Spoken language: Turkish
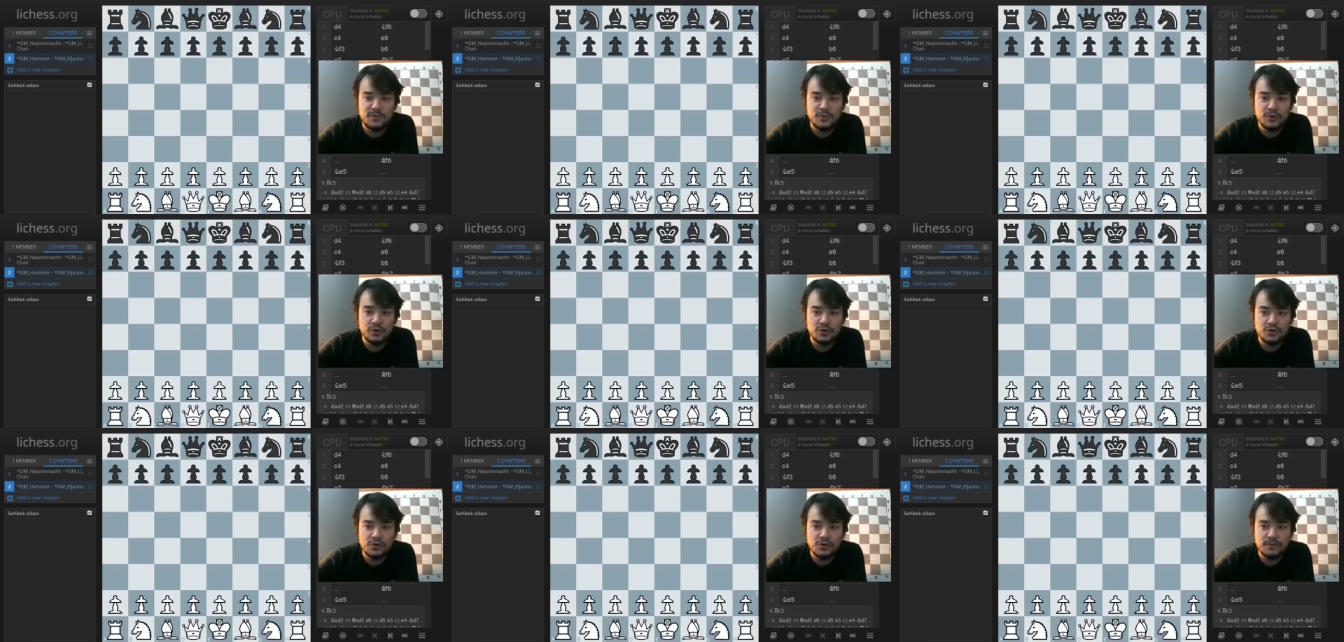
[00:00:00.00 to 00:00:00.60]
bir
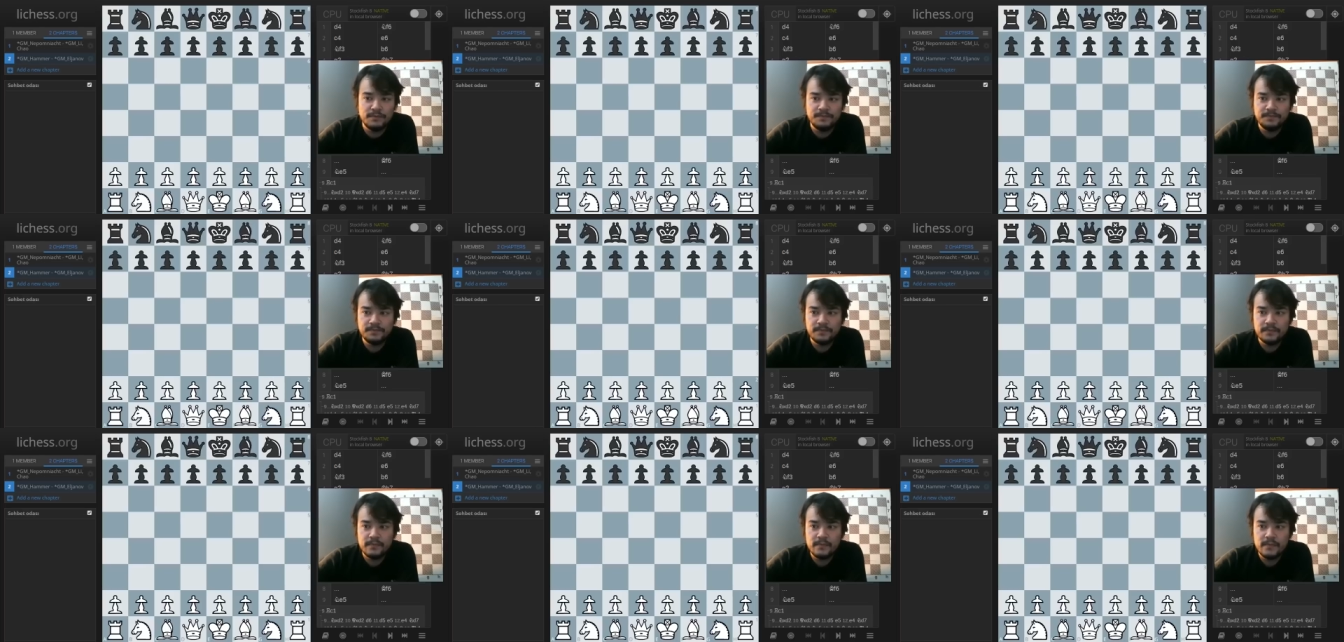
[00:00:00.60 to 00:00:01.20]
oyuncu.
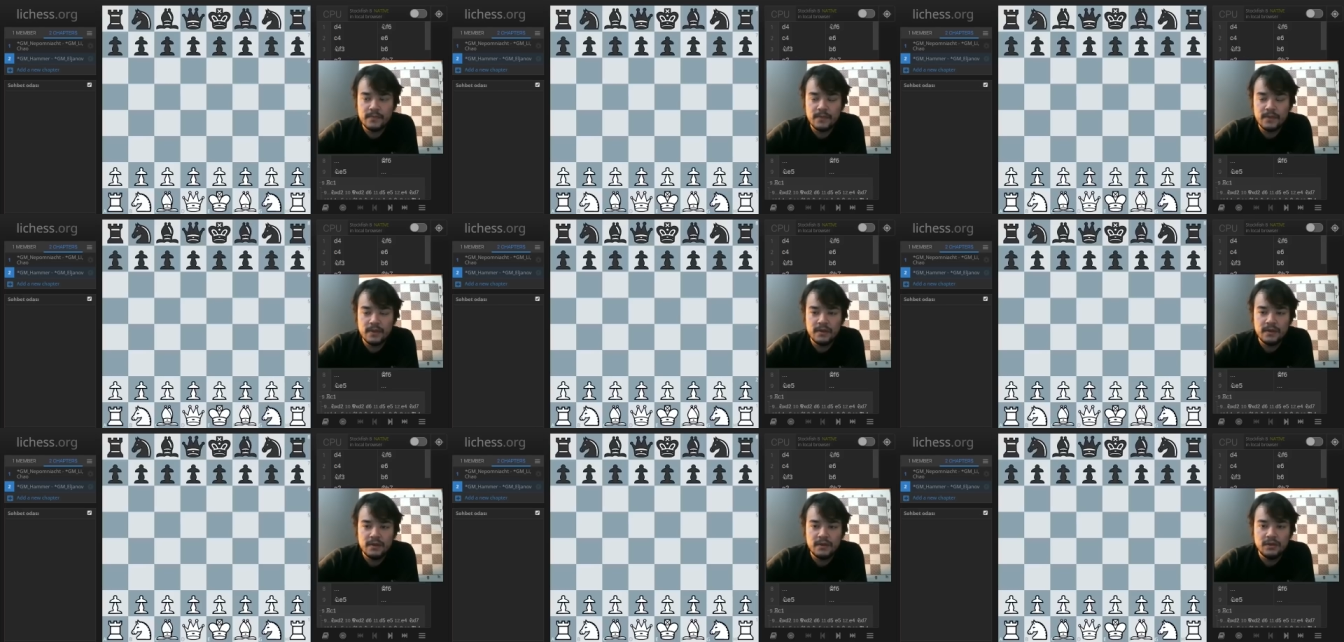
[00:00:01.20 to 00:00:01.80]

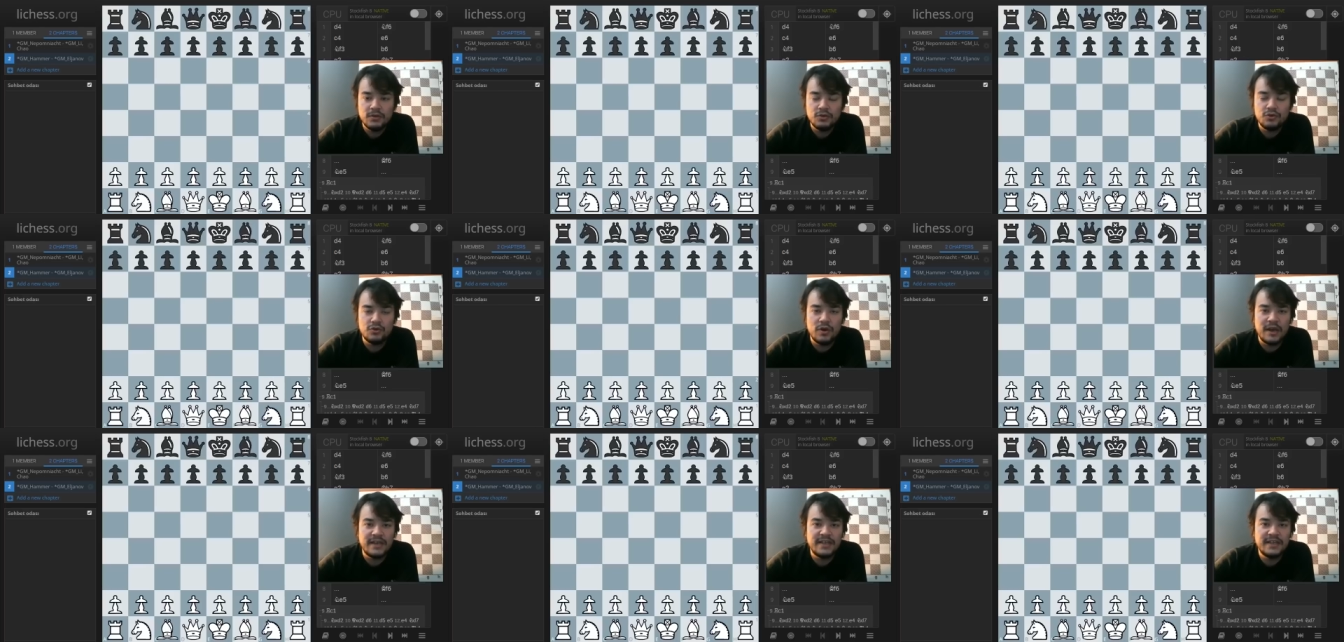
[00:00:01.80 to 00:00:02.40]
Şu
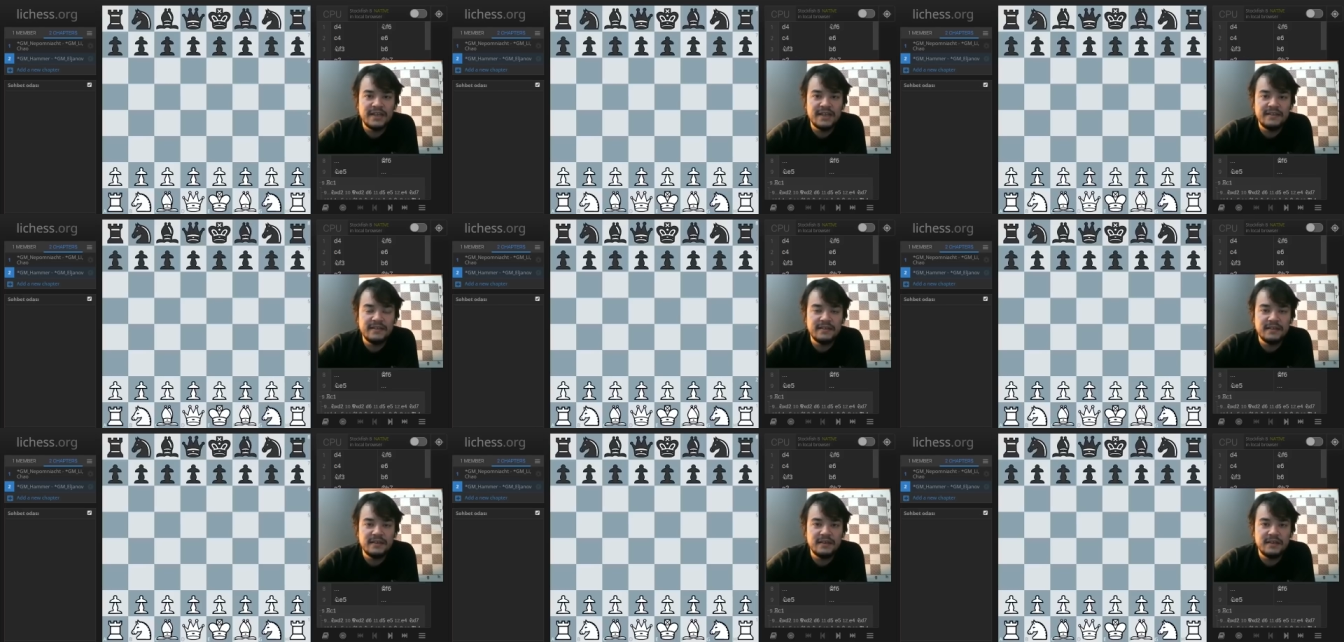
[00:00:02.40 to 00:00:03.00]
anki
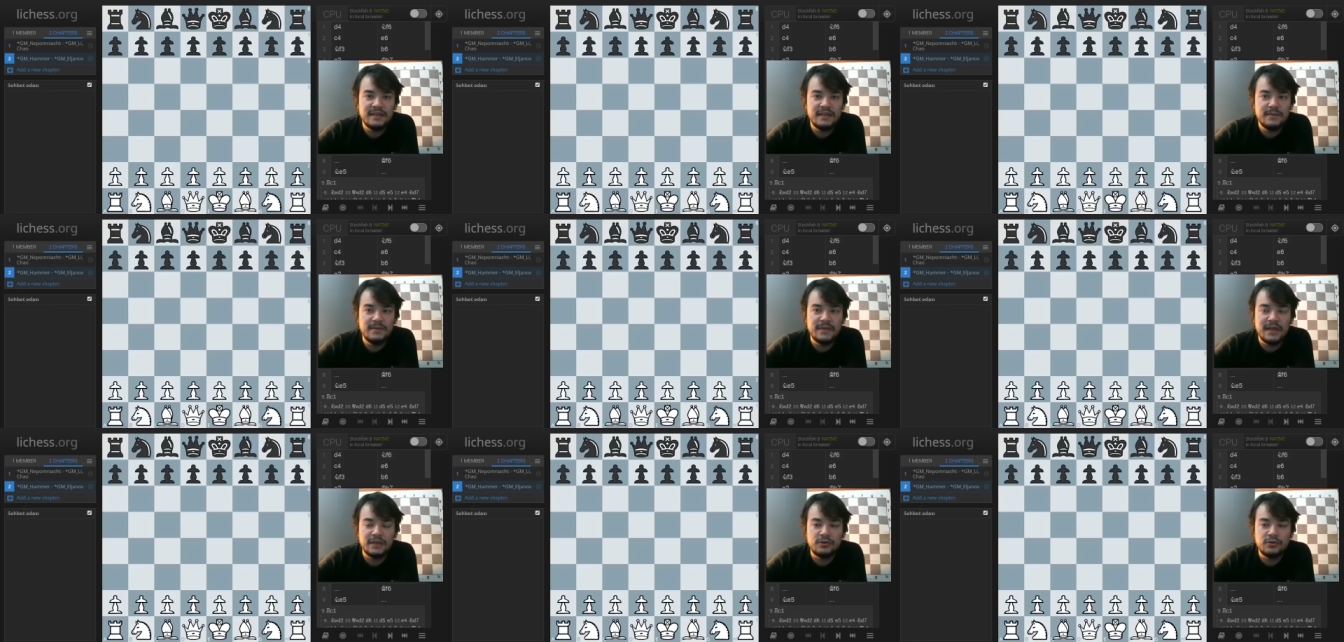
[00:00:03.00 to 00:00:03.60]
reytingi
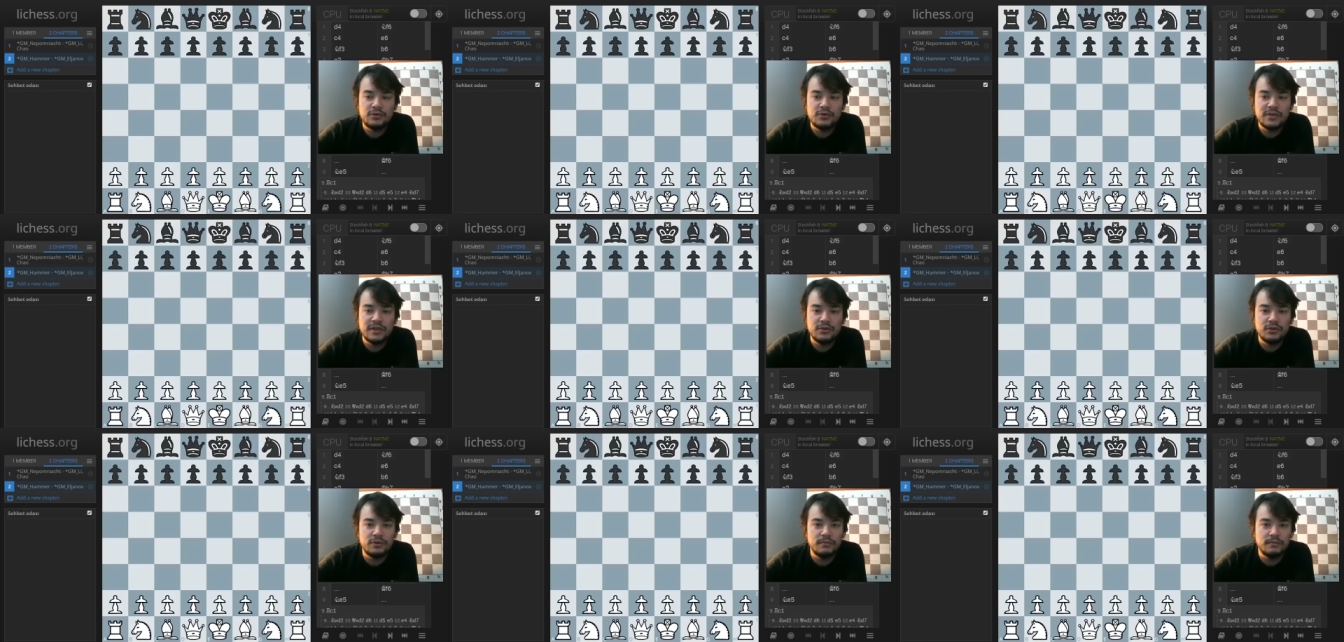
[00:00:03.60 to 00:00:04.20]
2600
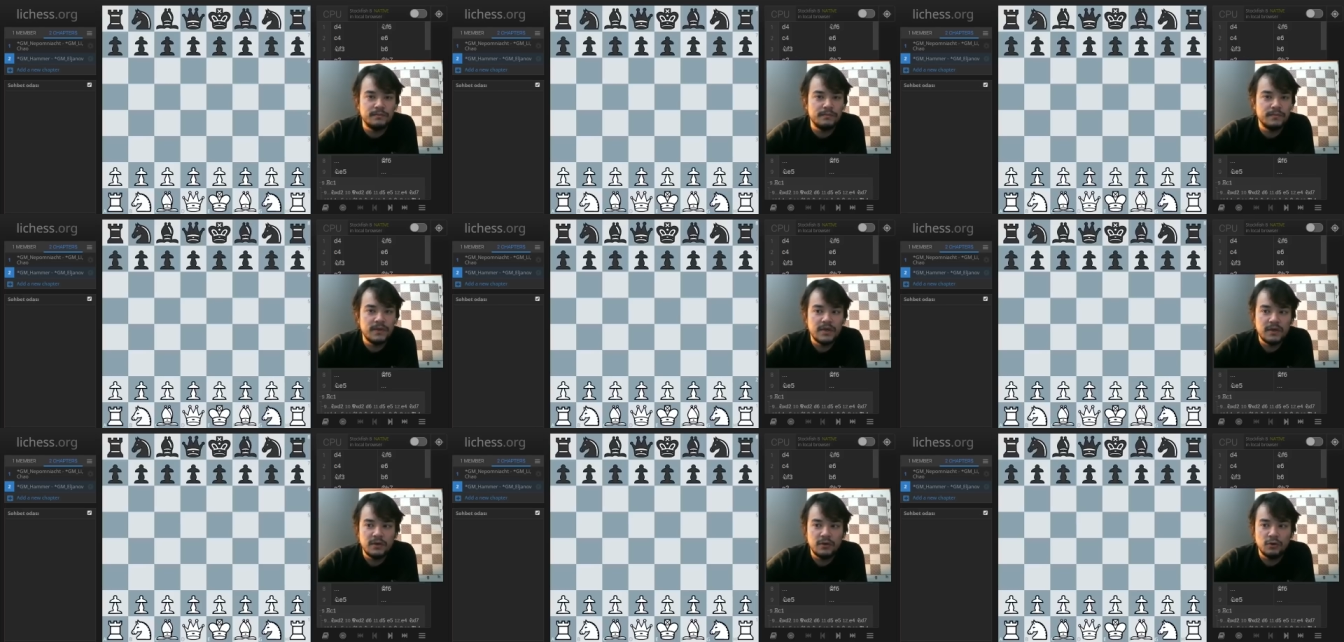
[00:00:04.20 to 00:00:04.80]
sanıyorum
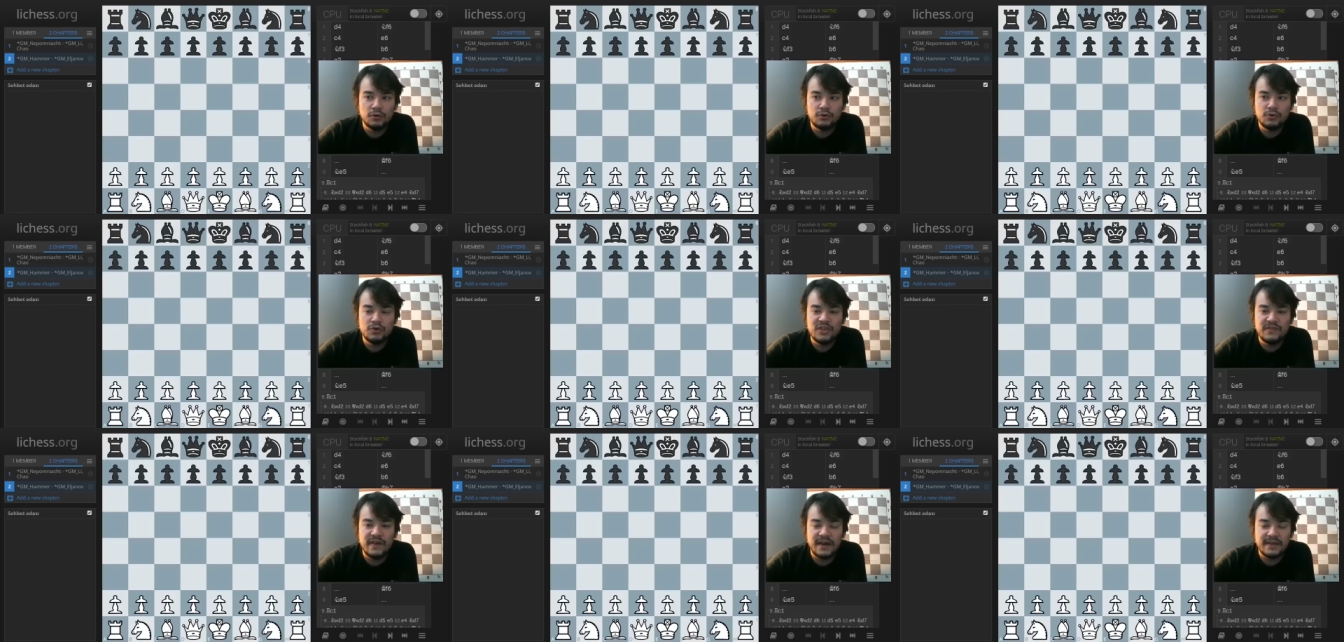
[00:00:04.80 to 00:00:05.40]
30
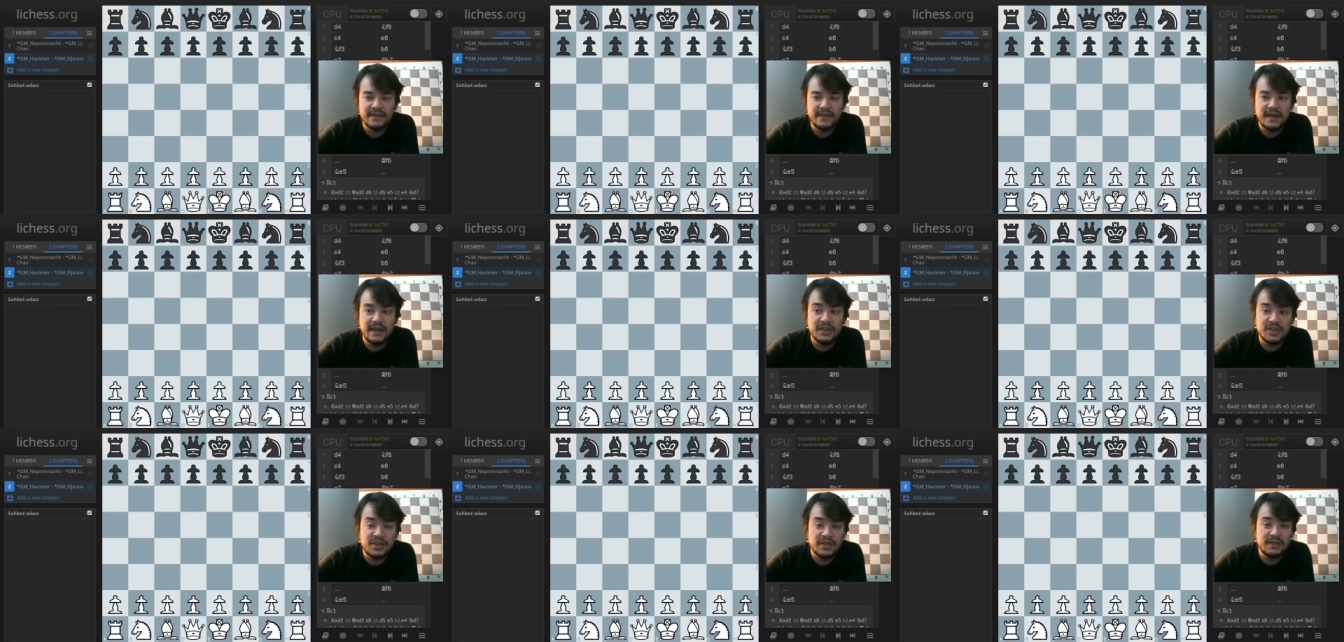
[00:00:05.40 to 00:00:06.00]
civarında
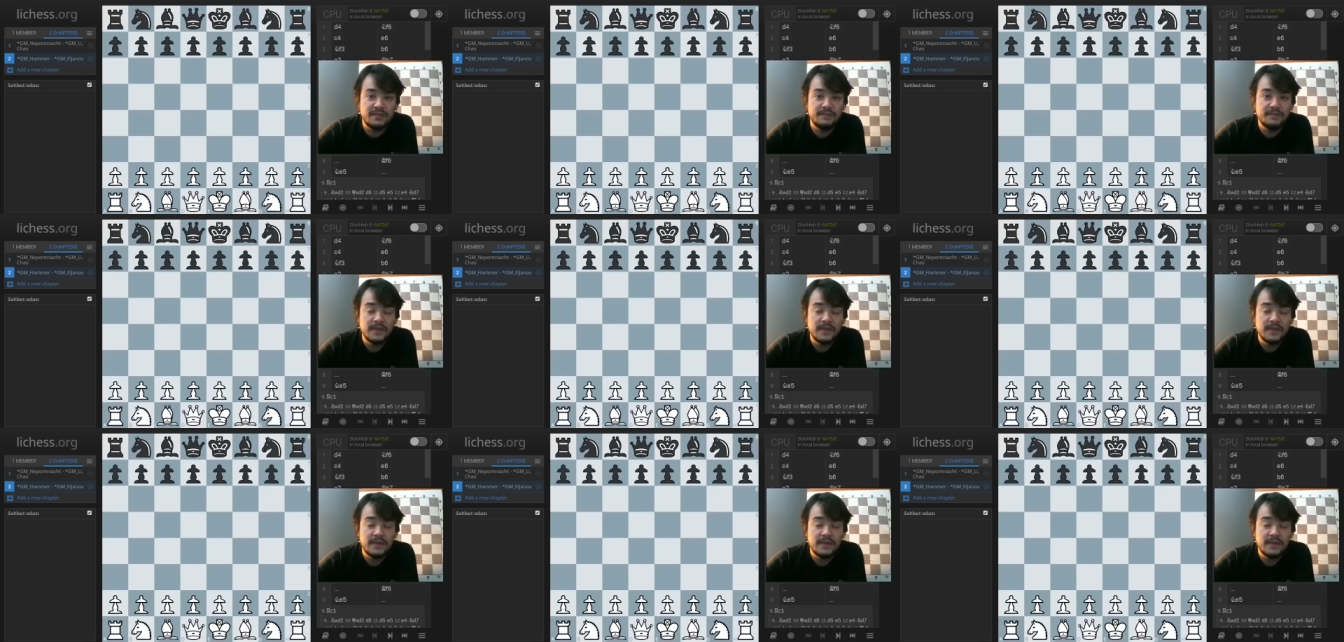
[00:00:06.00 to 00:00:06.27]
ancak